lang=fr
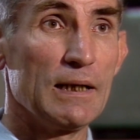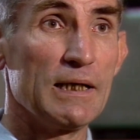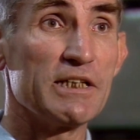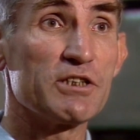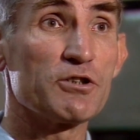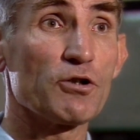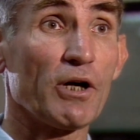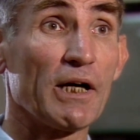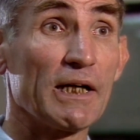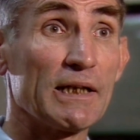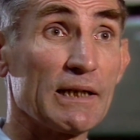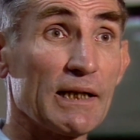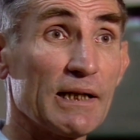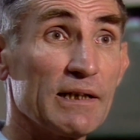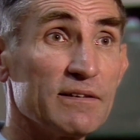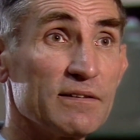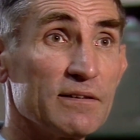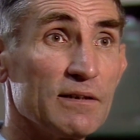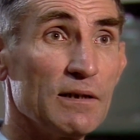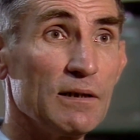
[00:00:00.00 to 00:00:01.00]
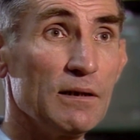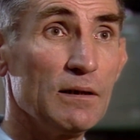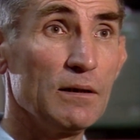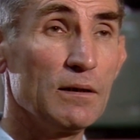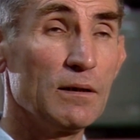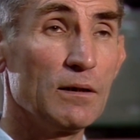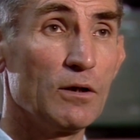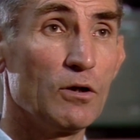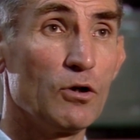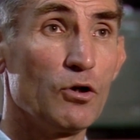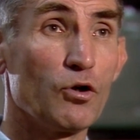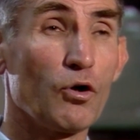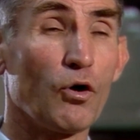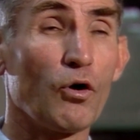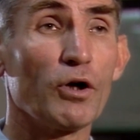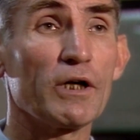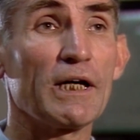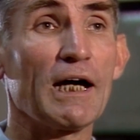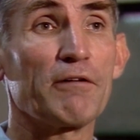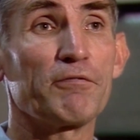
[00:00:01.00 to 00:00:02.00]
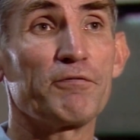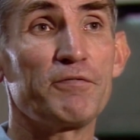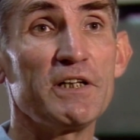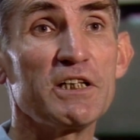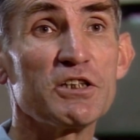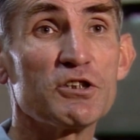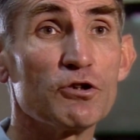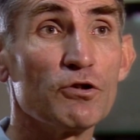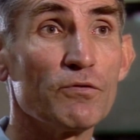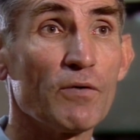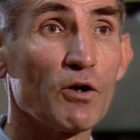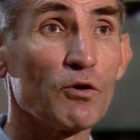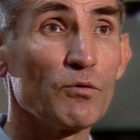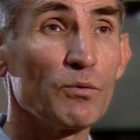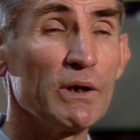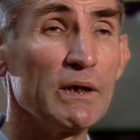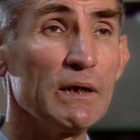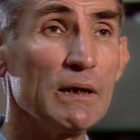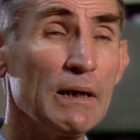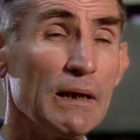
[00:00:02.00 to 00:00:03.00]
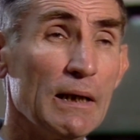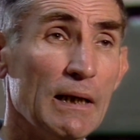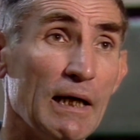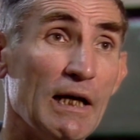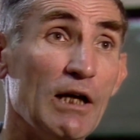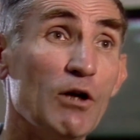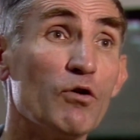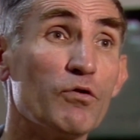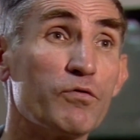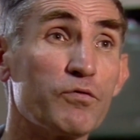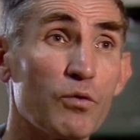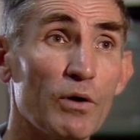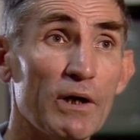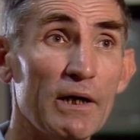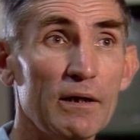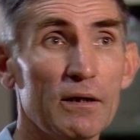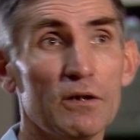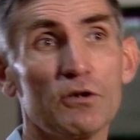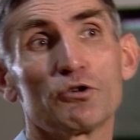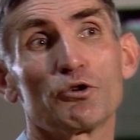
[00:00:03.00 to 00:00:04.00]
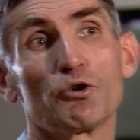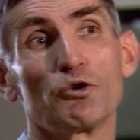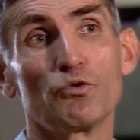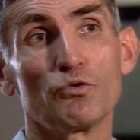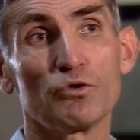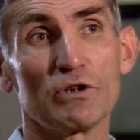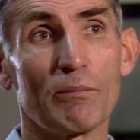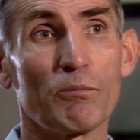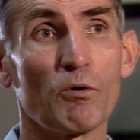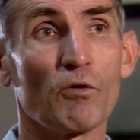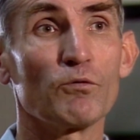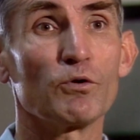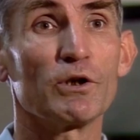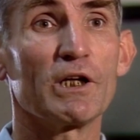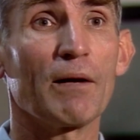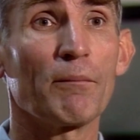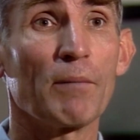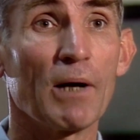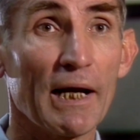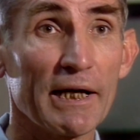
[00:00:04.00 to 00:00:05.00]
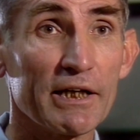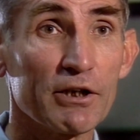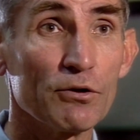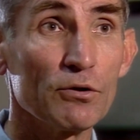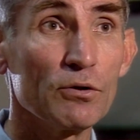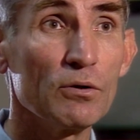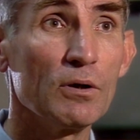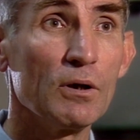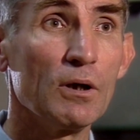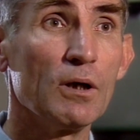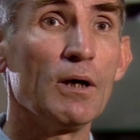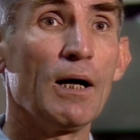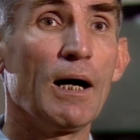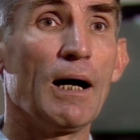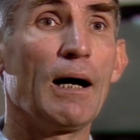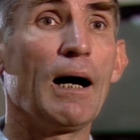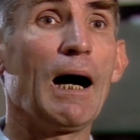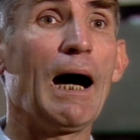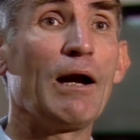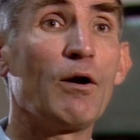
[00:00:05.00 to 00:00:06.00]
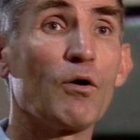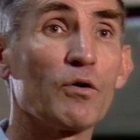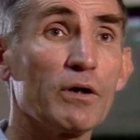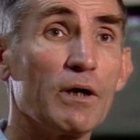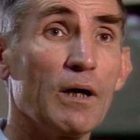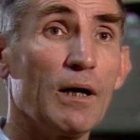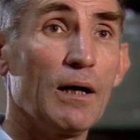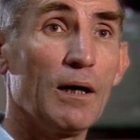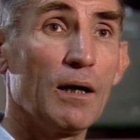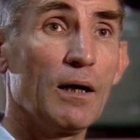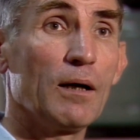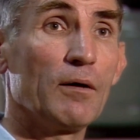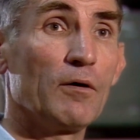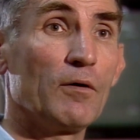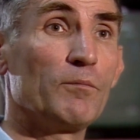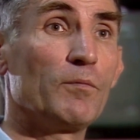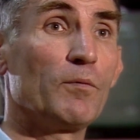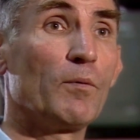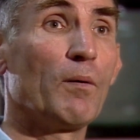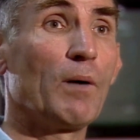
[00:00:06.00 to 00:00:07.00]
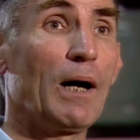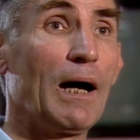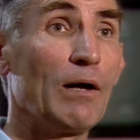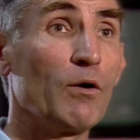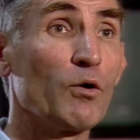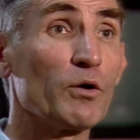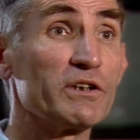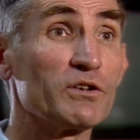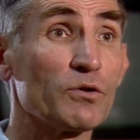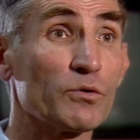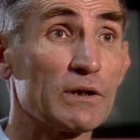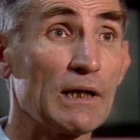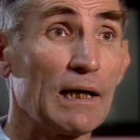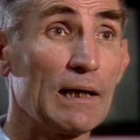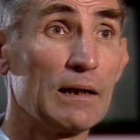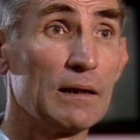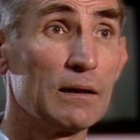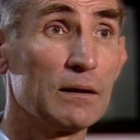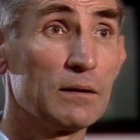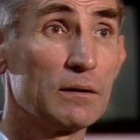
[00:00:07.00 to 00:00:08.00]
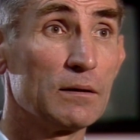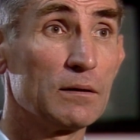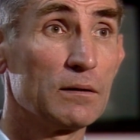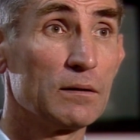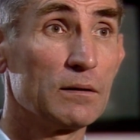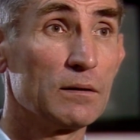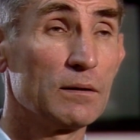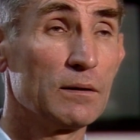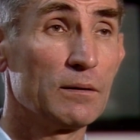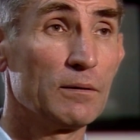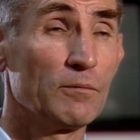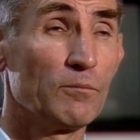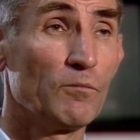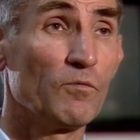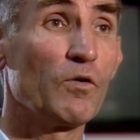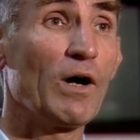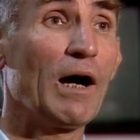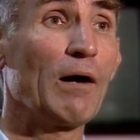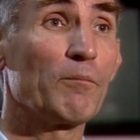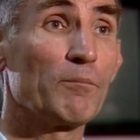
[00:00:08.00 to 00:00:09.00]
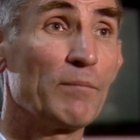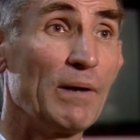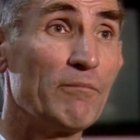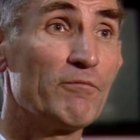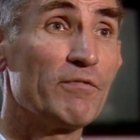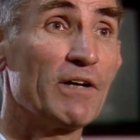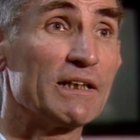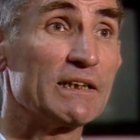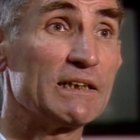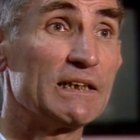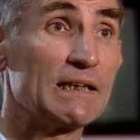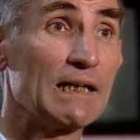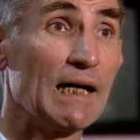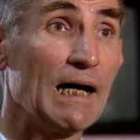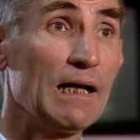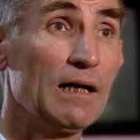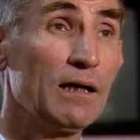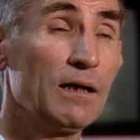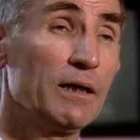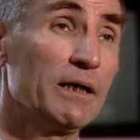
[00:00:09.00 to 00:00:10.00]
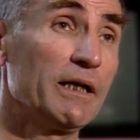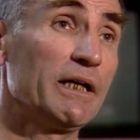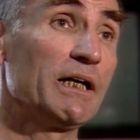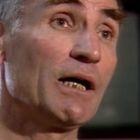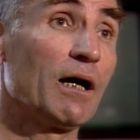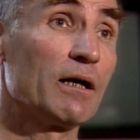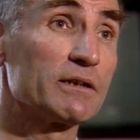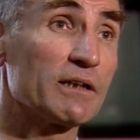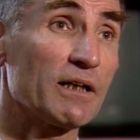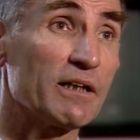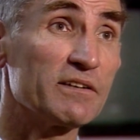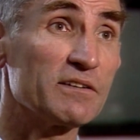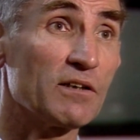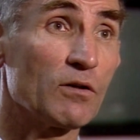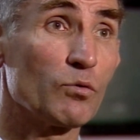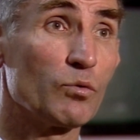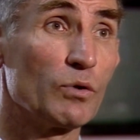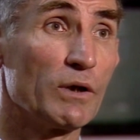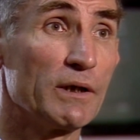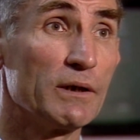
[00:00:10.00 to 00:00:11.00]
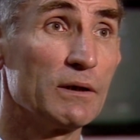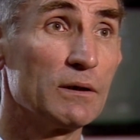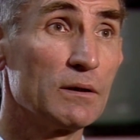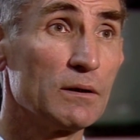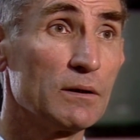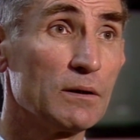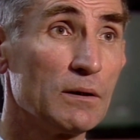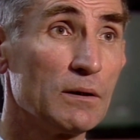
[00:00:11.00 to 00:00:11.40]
les oreilles dressées, le regard fixe devant lui et le fouet, ce que nous appelons vulgairement la queue, à l'horizontale, voire même verticale et très enroulé